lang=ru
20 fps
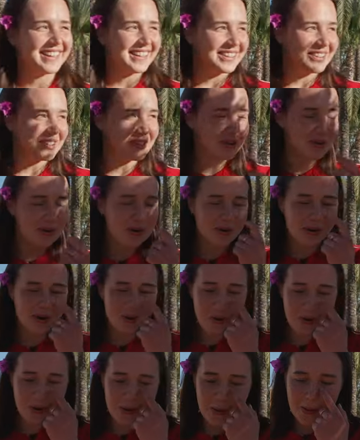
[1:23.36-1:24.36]

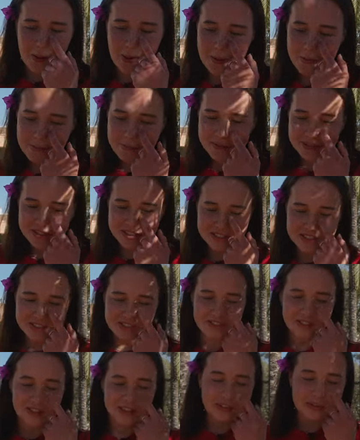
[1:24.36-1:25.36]
Ну, про
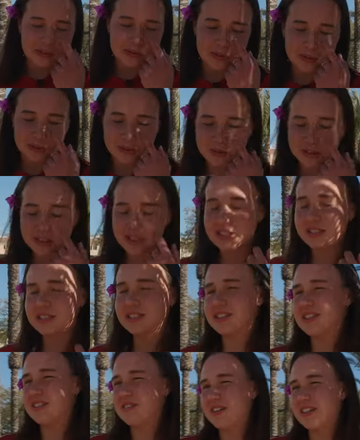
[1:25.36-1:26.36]
раздевалку у
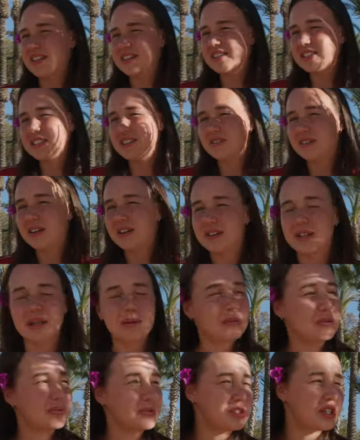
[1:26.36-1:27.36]
нас две раздевалки,
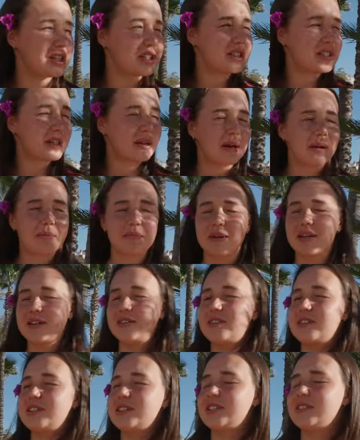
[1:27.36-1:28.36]
получается.
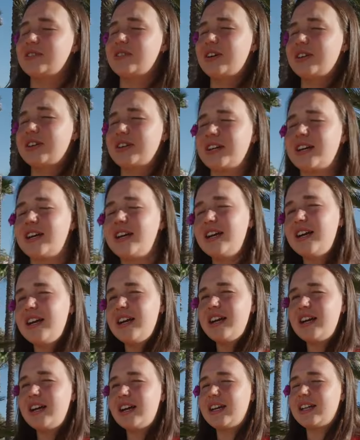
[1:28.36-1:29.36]
Первая раздевалка –
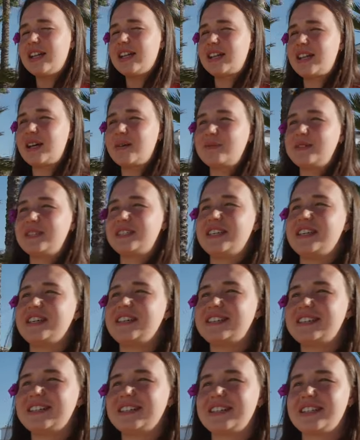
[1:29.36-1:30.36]
это там, где
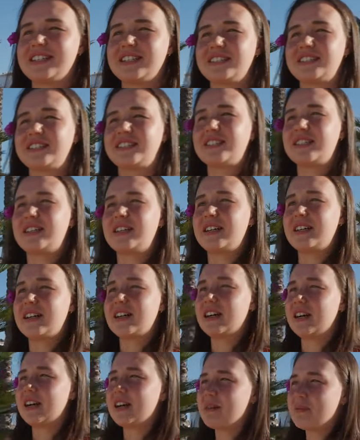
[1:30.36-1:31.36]
игроки с 1
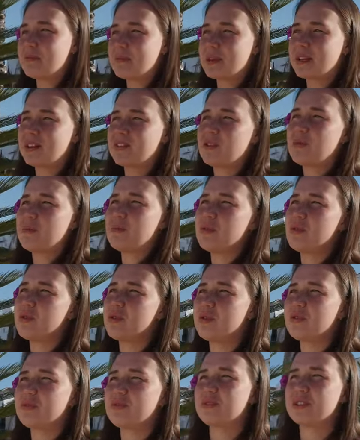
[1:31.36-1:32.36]
а,
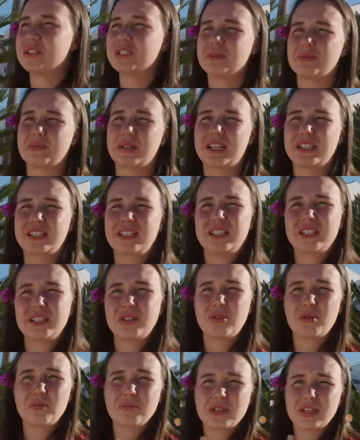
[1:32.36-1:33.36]
по 18
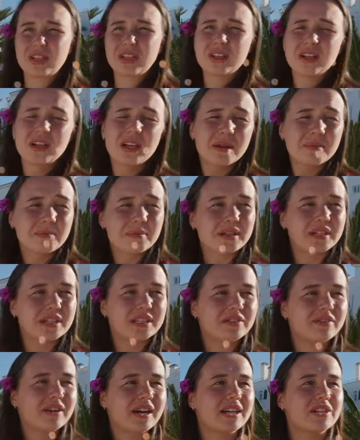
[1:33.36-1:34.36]
номер
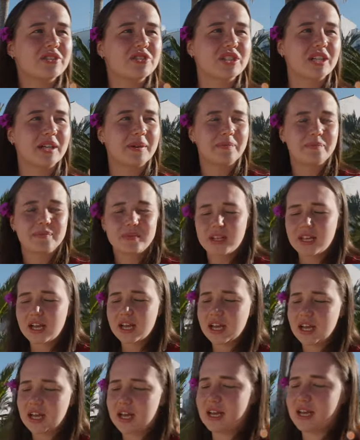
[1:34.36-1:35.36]
переодеваются
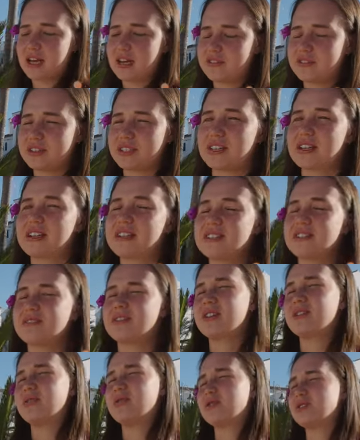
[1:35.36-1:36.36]
а вторая
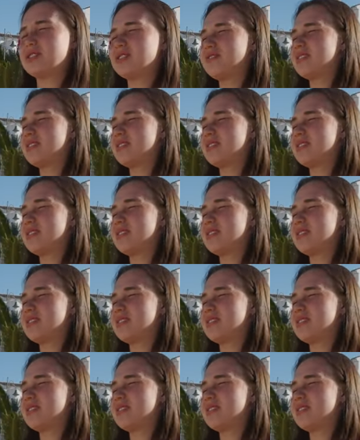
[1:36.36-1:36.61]
раздевалка уже с